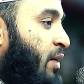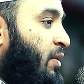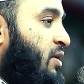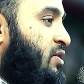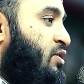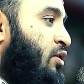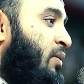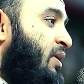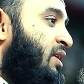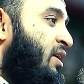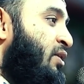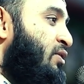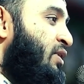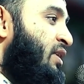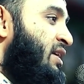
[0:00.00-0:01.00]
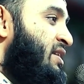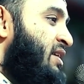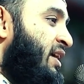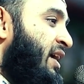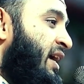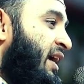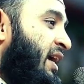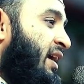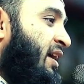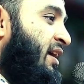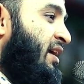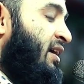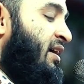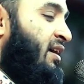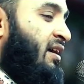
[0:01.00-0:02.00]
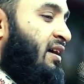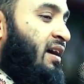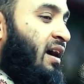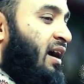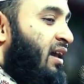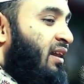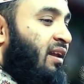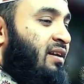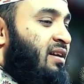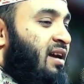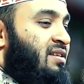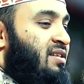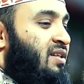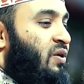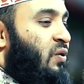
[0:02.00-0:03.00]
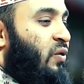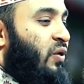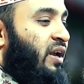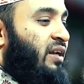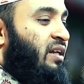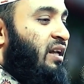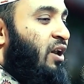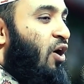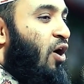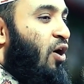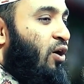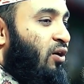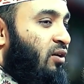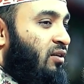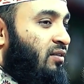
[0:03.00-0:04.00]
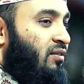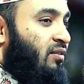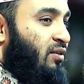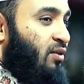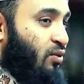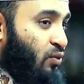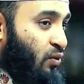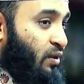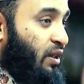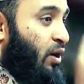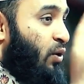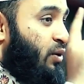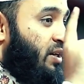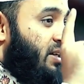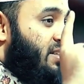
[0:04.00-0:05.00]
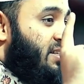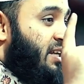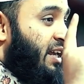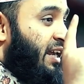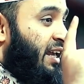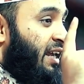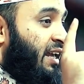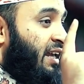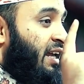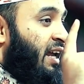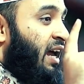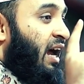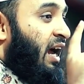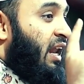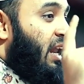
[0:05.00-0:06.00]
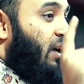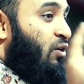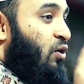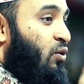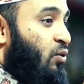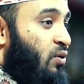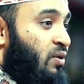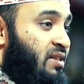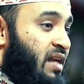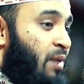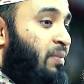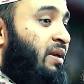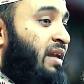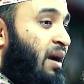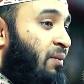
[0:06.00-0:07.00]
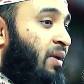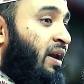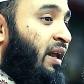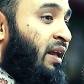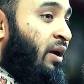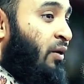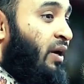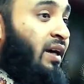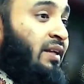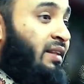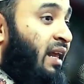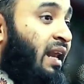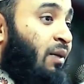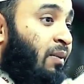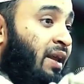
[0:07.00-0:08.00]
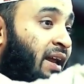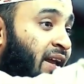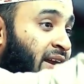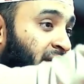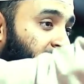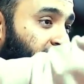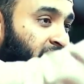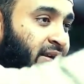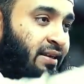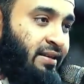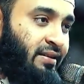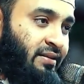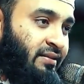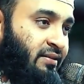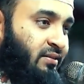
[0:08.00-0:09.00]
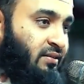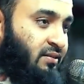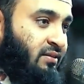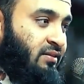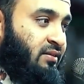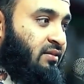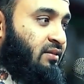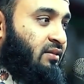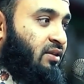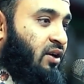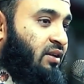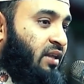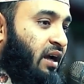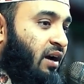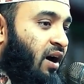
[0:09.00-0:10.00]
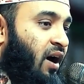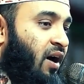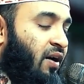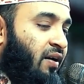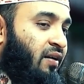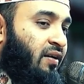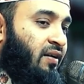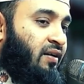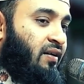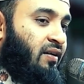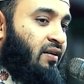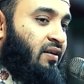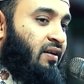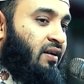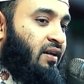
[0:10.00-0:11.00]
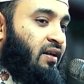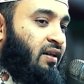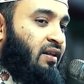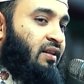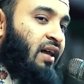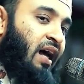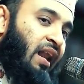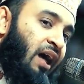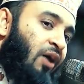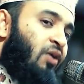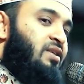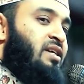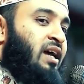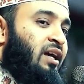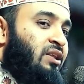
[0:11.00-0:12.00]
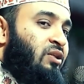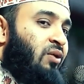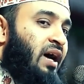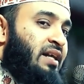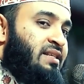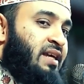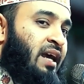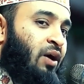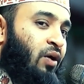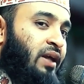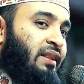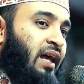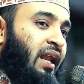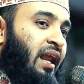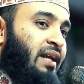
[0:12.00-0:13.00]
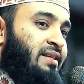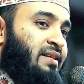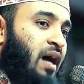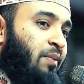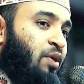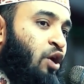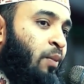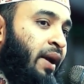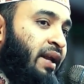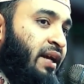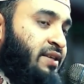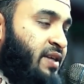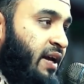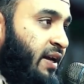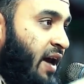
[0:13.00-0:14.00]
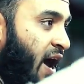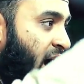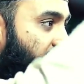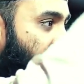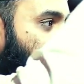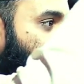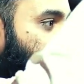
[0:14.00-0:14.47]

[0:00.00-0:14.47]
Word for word: আবার সমাধানও দিয়েছে কে আল্লাহ ডাজেন ক্রিয়েট এ লক উইদাউট ইটস কি আল্লাহ কখনো চাবি না বানাইয়া ওইটার তালা বানায় নাই কথা কন তালাও যেহেতু আছে ওই তালার চাবিও বানিয়েছে কে